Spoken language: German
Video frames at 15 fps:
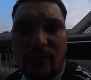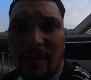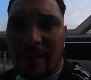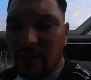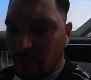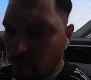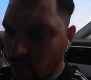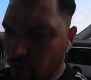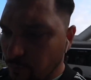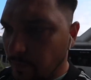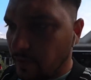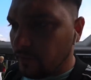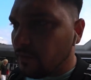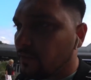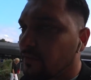waren nicht so
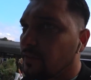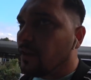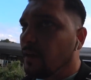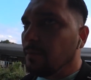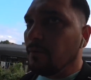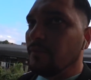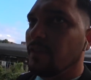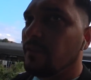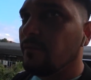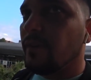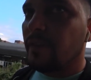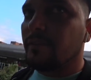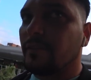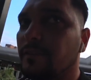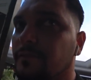gesprächig, aber wir gehen
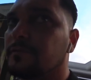weiter.